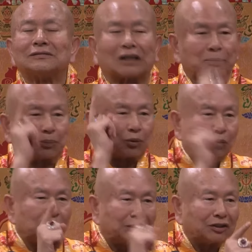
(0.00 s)
在
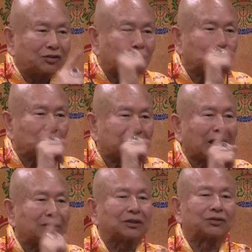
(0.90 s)
菩提树
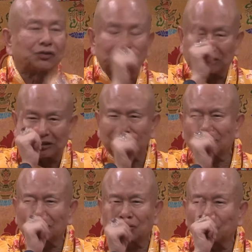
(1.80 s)
下的七
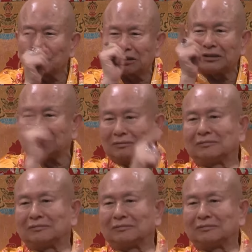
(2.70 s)
个兄弟，